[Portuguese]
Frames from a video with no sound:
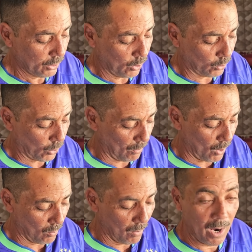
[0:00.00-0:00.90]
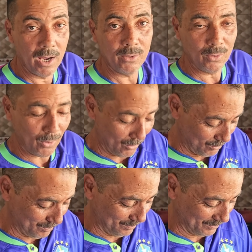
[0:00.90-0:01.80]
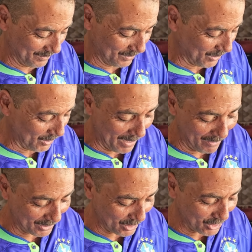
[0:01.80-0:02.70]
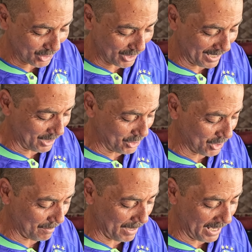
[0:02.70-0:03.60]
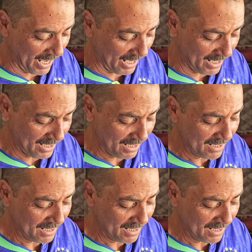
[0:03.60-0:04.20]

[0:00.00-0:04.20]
Eu tomei um banho, eu, eu tava assistindo ali, chamei ela.